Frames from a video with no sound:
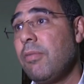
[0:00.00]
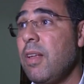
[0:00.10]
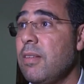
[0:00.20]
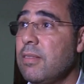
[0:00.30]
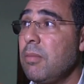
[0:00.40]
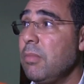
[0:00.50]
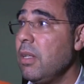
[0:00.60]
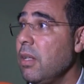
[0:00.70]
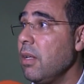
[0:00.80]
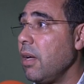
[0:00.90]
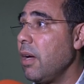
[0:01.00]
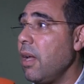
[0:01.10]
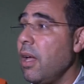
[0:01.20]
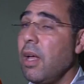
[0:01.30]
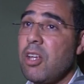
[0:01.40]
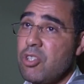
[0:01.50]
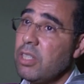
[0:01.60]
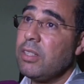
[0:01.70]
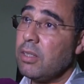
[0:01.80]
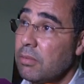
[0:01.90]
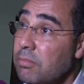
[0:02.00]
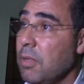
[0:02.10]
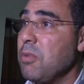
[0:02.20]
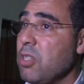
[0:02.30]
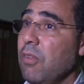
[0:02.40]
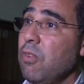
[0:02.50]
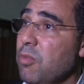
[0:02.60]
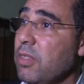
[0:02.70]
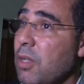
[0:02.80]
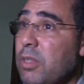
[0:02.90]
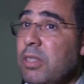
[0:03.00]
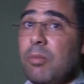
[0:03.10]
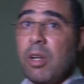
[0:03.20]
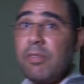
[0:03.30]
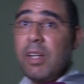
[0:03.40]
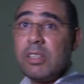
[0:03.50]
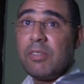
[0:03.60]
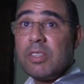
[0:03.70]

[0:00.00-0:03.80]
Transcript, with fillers: فالزميل قراها اجنده باش تعرفوا المستوى ديال المرافعات